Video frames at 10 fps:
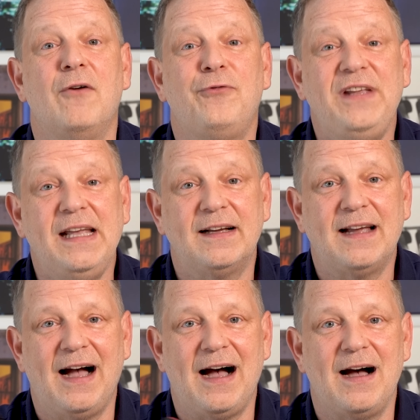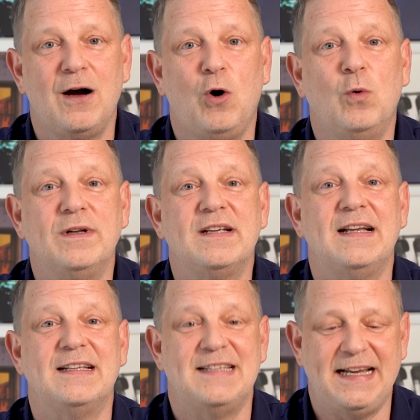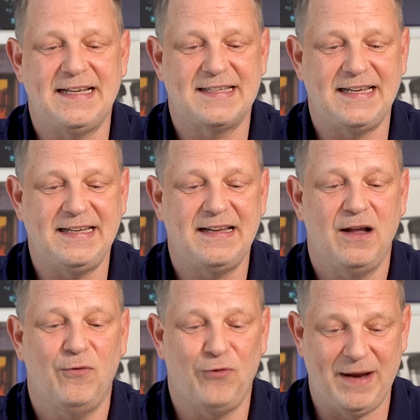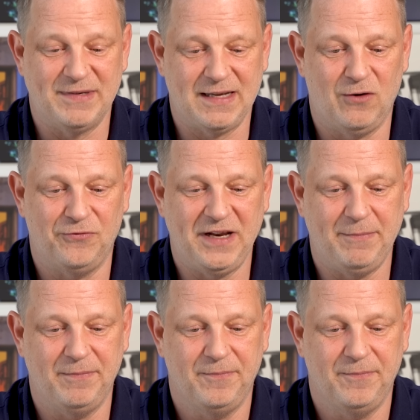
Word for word: 4K und 60 Frames aufnehmen.